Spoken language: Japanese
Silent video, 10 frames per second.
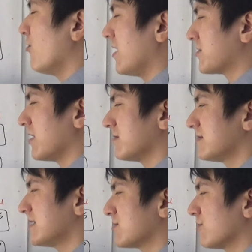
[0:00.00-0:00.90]
を渡
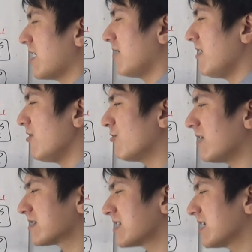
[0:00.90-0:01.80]
るでその川を
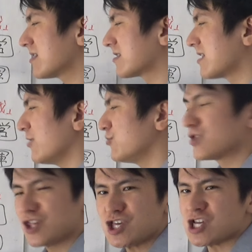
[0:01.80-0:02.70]
渡ったう
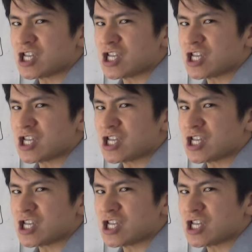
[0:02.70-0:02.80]
ち